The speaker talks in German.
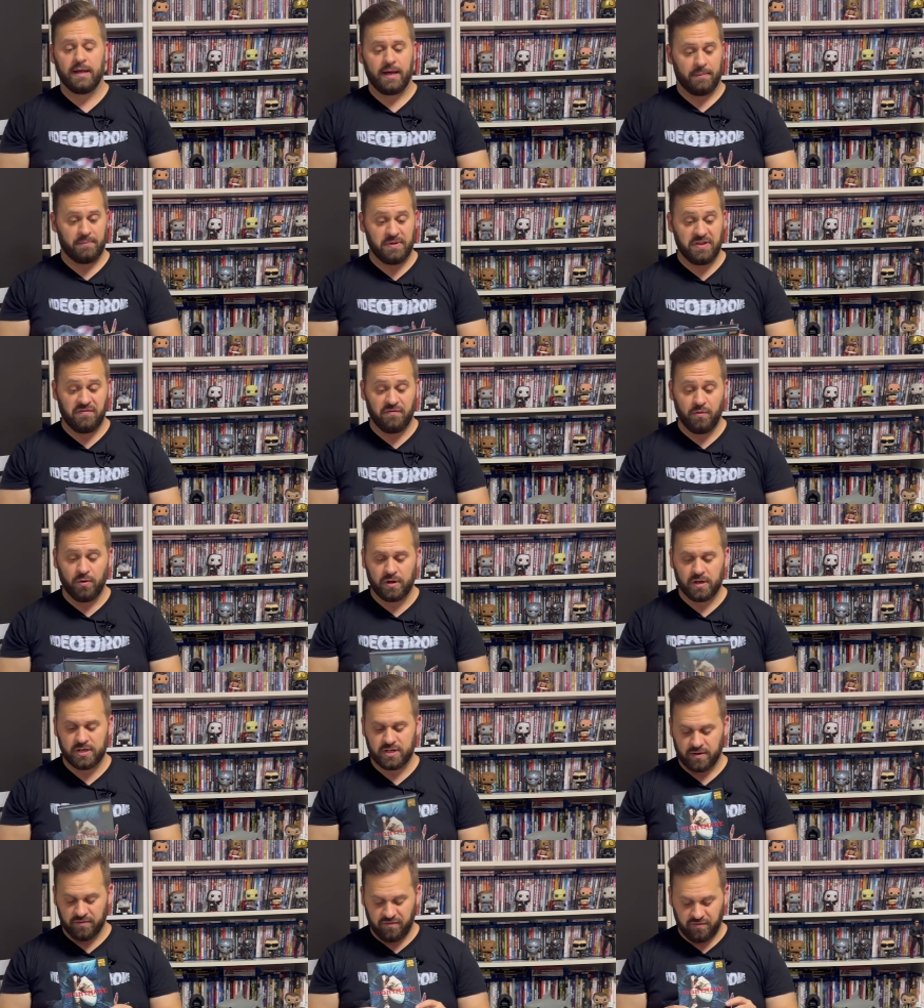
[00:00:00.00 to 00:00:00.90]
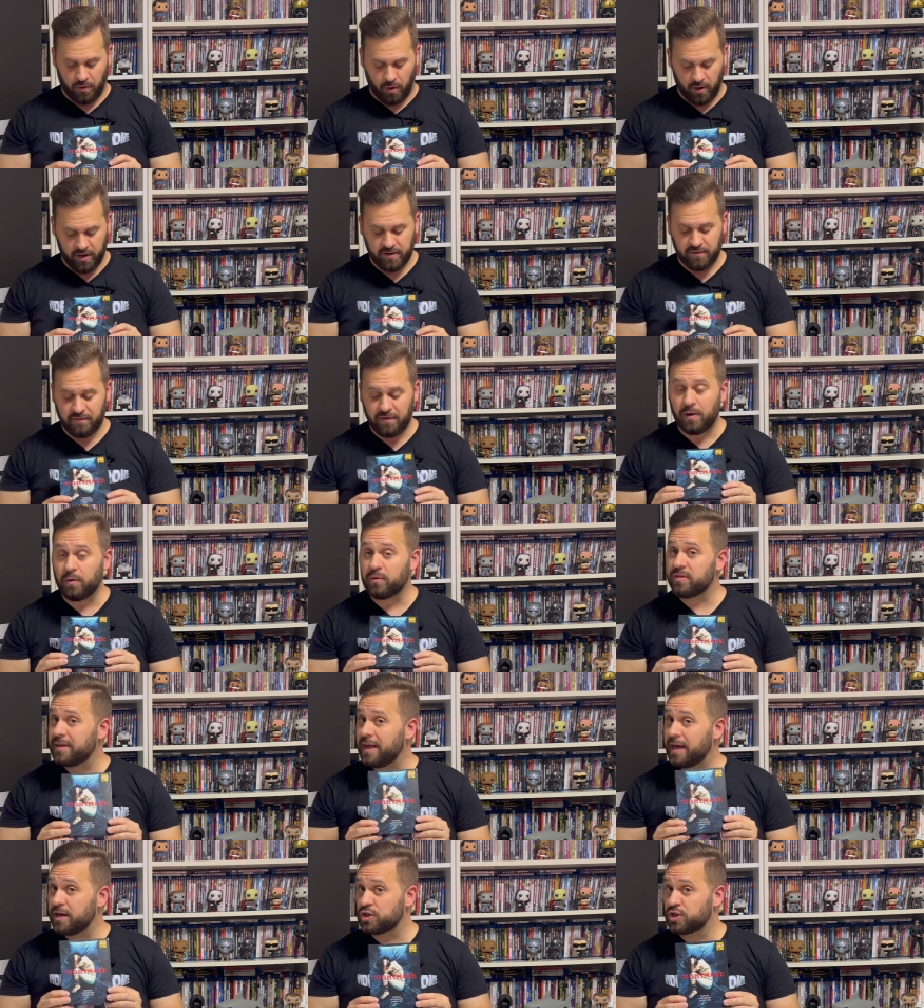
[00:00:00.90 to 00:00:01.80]
Mich wirklich gefreut. Ich war auch
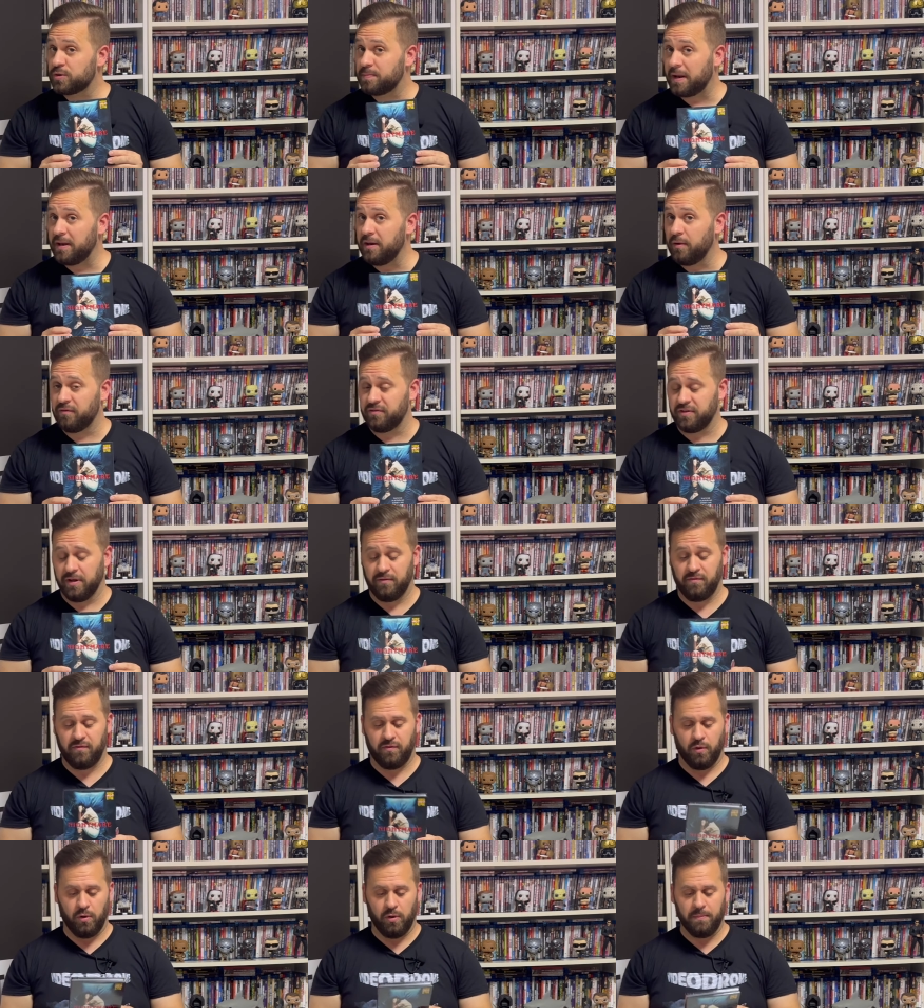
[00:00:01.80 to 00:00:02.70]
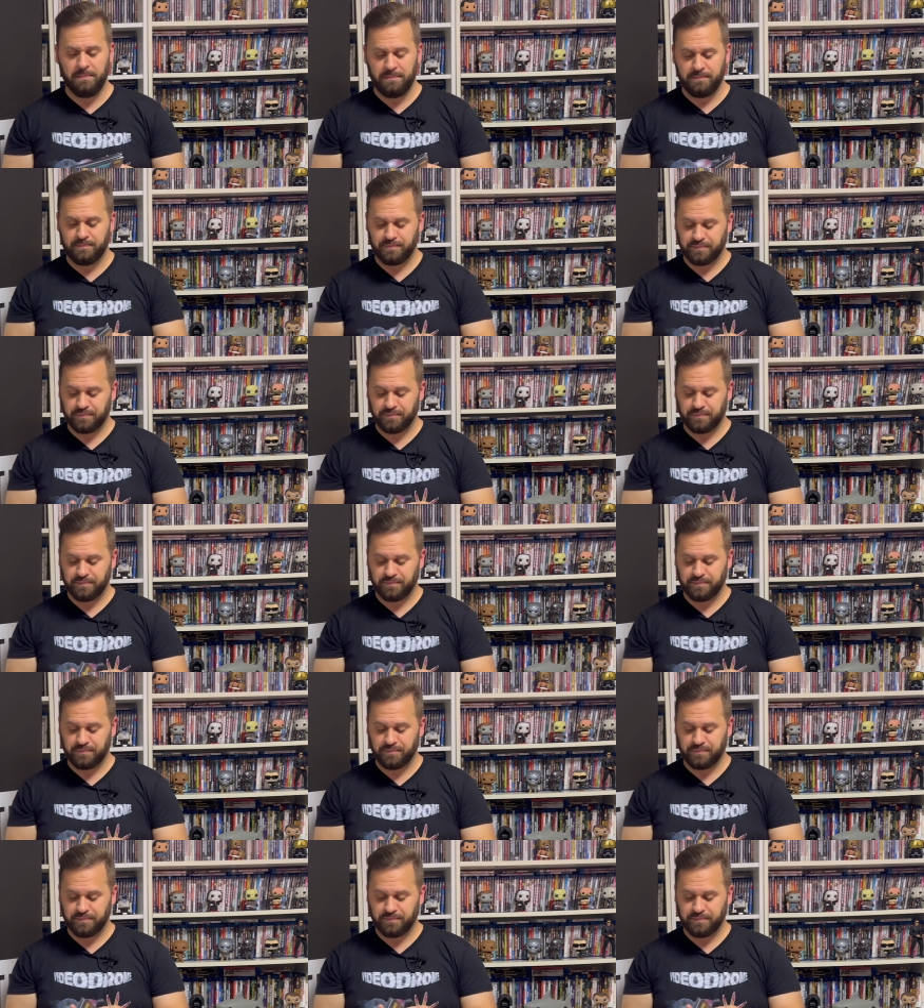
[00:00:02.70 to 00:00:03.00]
sehr gespannt auf den Film.